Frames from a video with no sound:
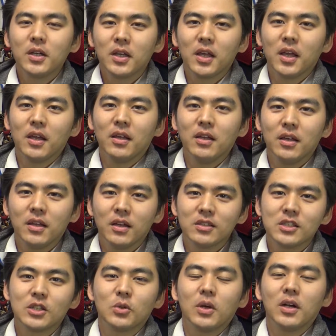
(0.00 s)
係、えー、
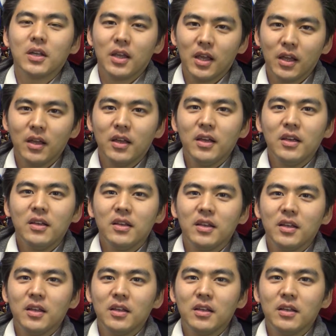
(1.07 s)
ガジェット関係、
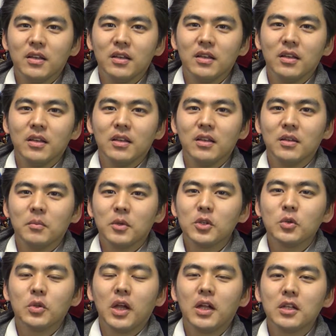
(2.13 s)
えー、まあ、そ
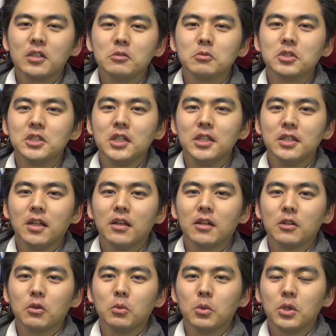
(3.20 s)
んな話もしていきたいな
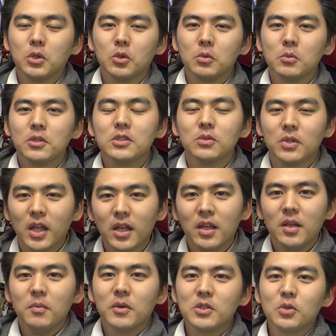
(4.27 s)
と思っておりますので、
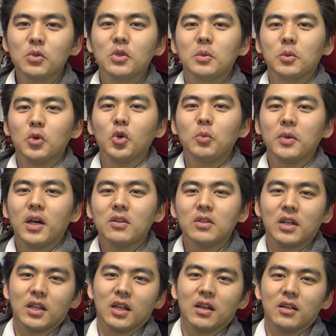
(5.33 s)
まあ、ちょっとでも興味ある
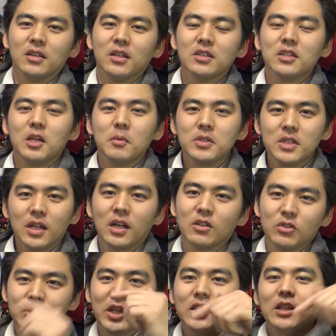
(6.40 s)
方いらっしゃいましたら、
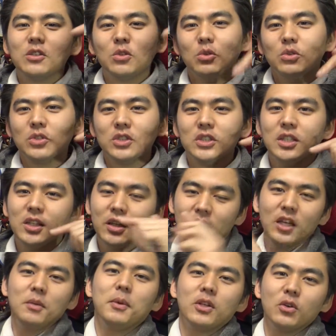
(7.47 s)
チャンネル登録していただけ
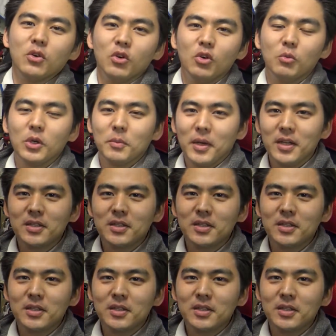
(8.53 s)
ればと思いま